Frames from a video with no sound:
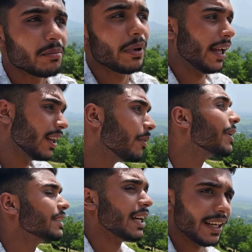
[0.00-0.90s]
पैदल
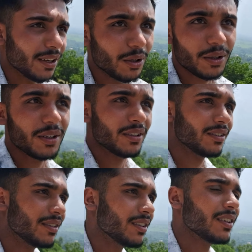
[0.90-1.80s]
मजा है
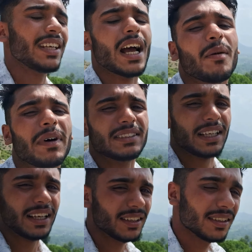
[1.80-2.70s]
क्या
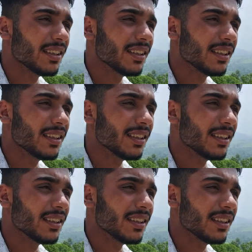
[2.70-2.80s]
मजा है